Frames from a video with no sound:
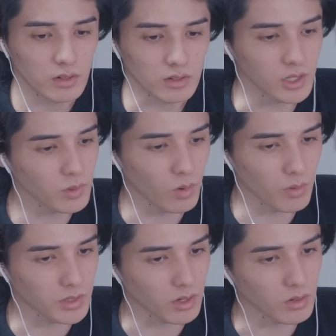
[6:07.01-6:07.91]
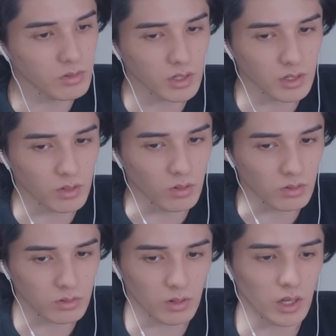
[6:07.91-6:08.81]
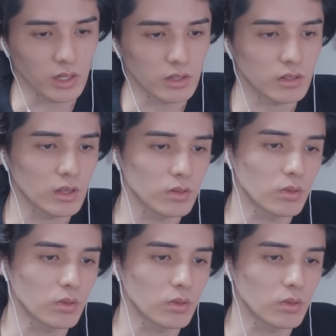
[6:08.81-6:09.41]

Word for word: 日光浴びたら良くなるよとか言ってる